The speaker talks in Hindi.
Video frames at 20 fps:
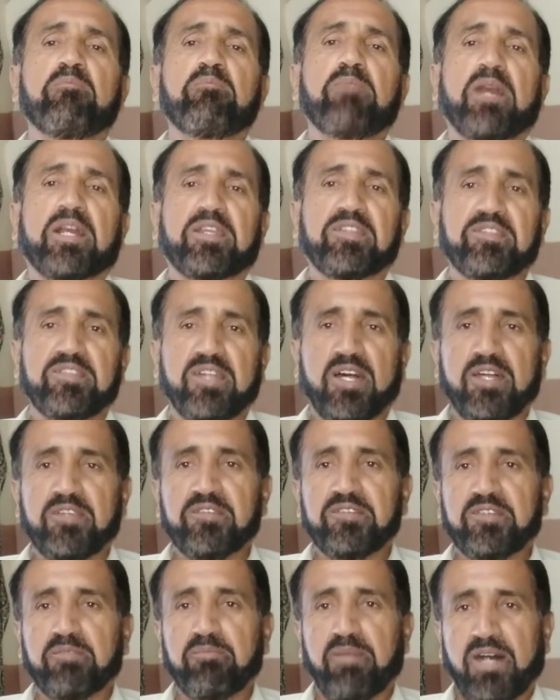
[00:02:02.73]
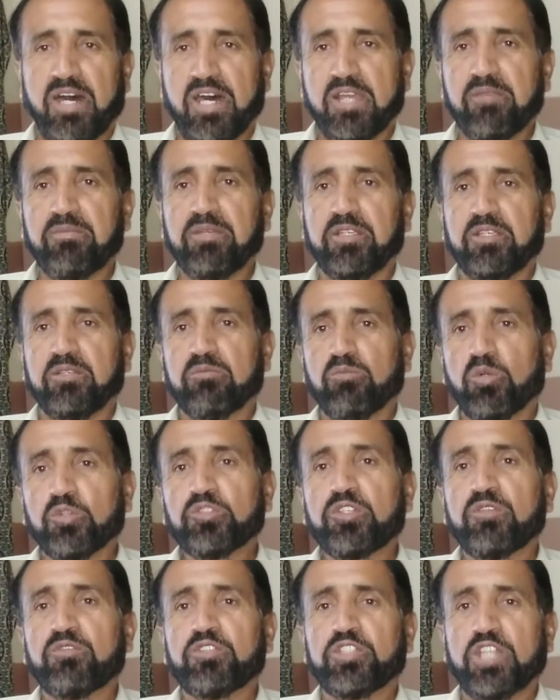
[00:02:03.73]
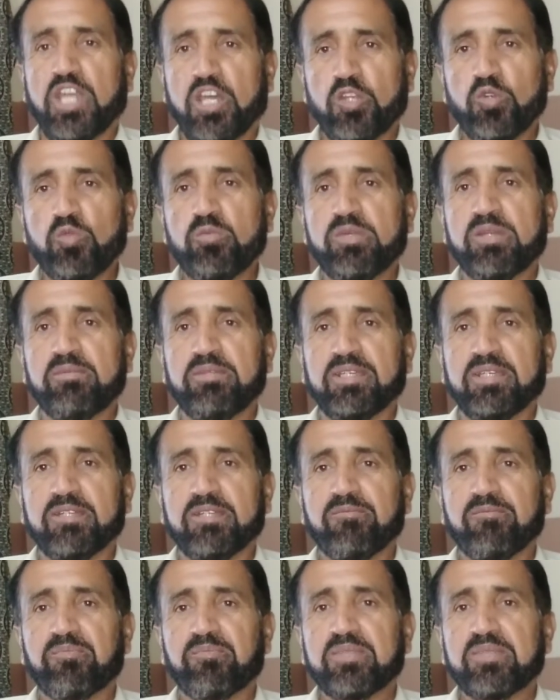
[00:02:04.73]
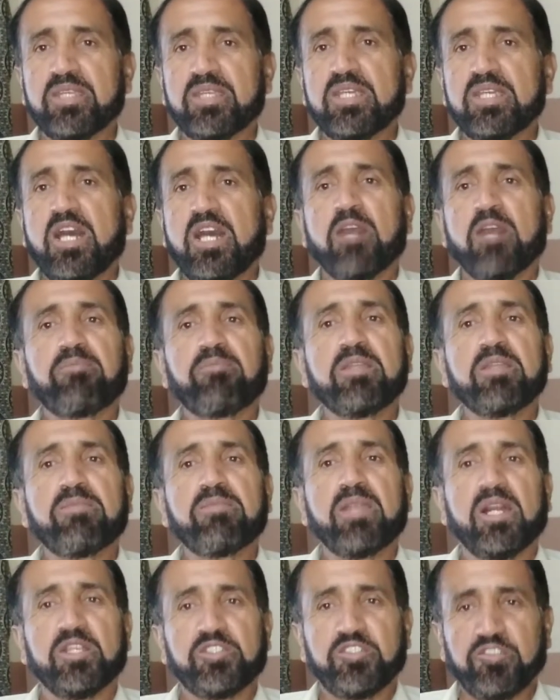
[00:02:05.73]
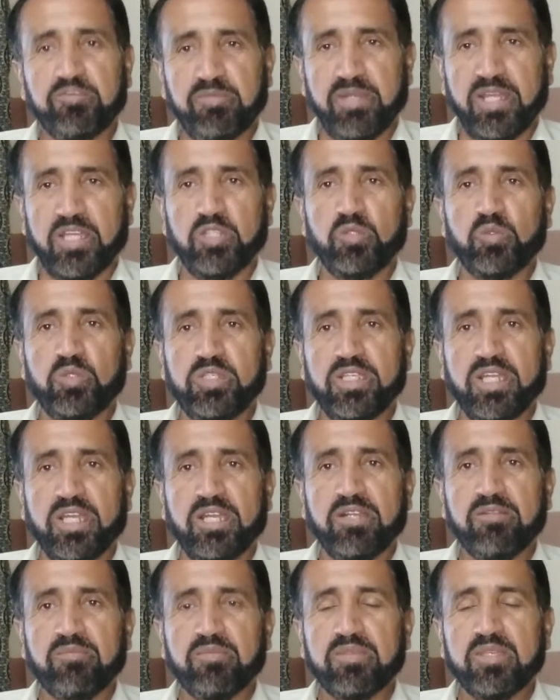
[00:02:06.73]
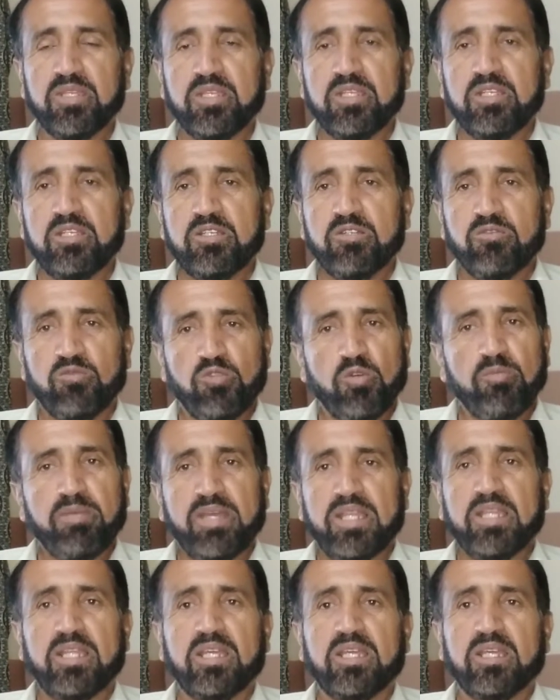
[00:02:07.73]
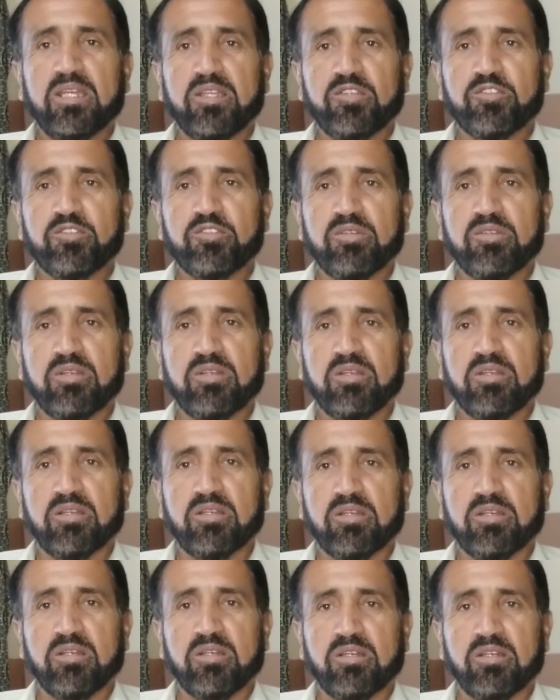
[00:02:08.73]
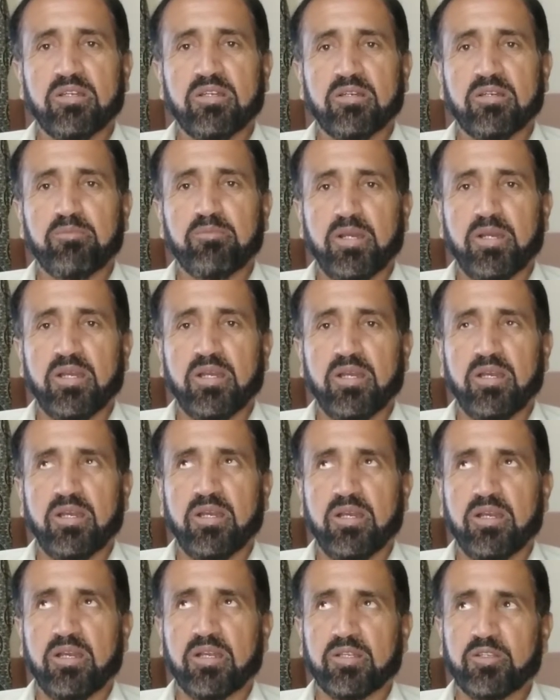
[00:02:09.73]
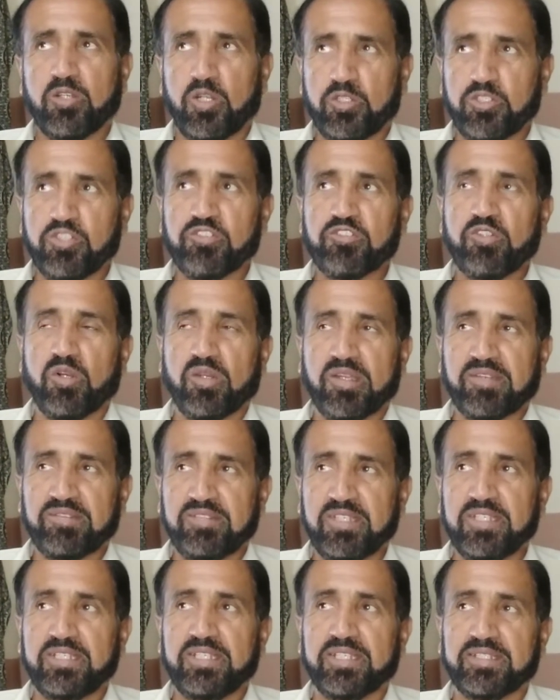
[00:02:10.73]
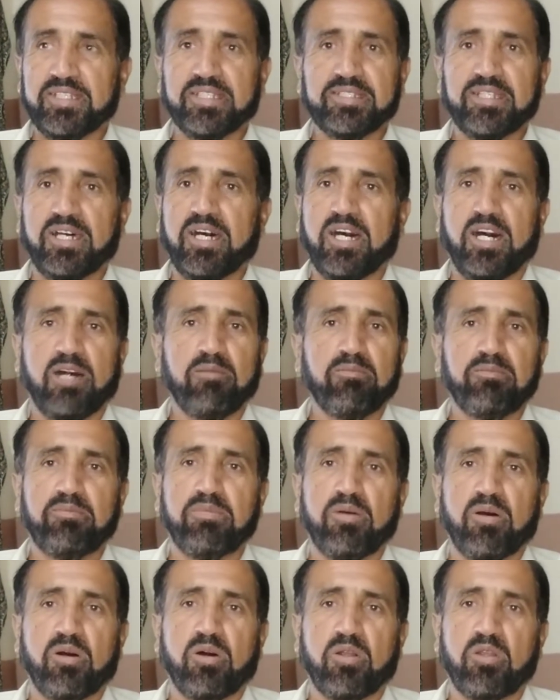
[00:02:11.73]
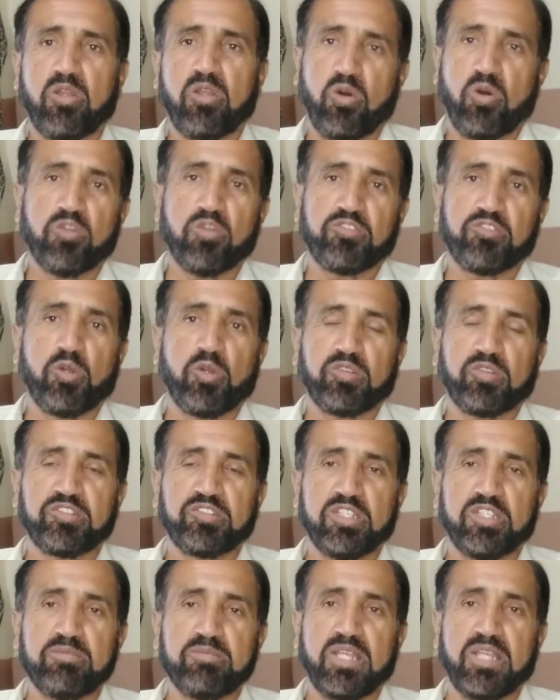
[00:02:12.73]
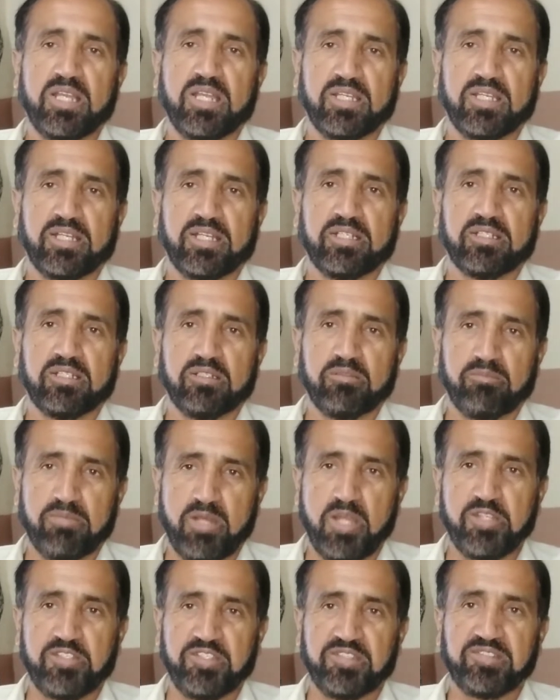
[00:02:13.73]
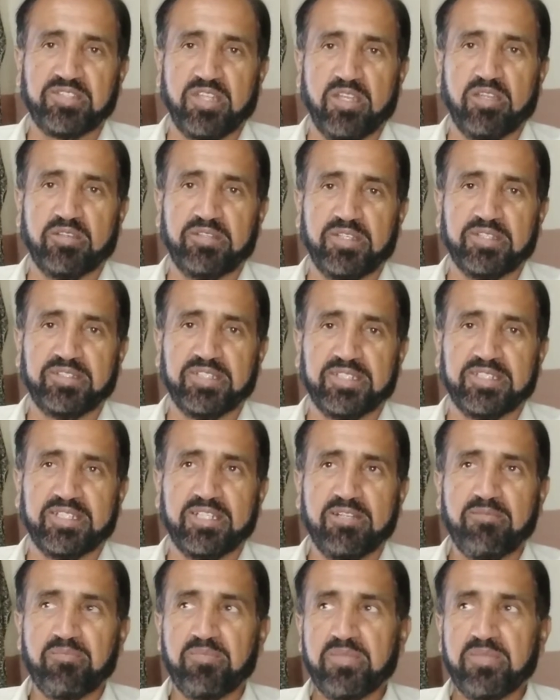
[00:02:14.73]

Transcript: पाकिस्तान से बाहर भी मुख्तफ शहरों में भी अपनी ब्रांचेस बनाई हुई हैं वो पहले कराची स्टॉक एक्सचेंज देता था अब लाहौर स्टॉक एक्सचेंज भी अलग अलग ब्रांचेस का देते थे